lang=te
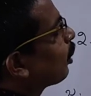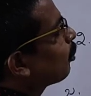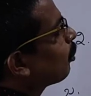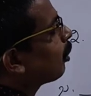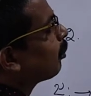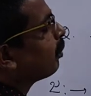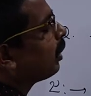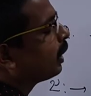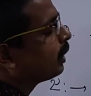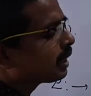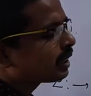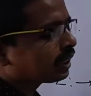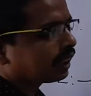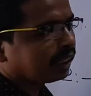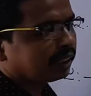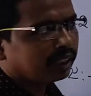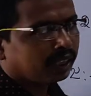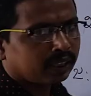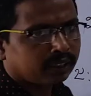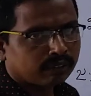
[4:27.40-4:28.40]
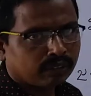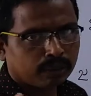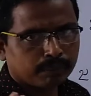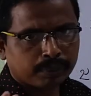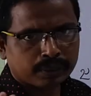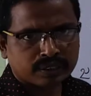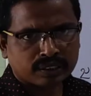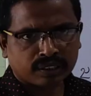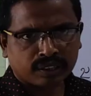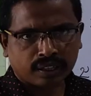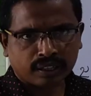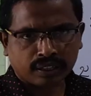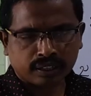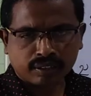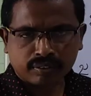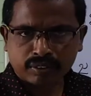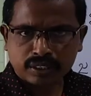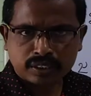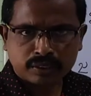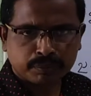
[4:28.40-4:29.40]
ఎక్కువగా ఉండే దశ ఏది అనేటువంటి ప్రశ్న
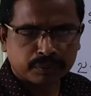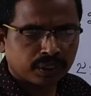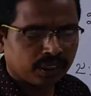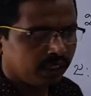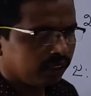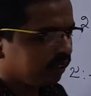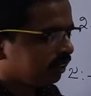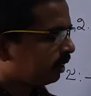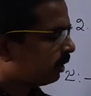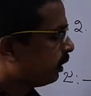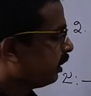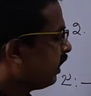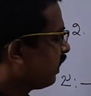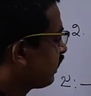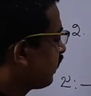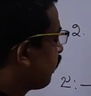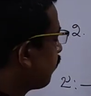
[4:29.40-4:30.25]
రావడానికి అవకాశం ఉంది దీనికి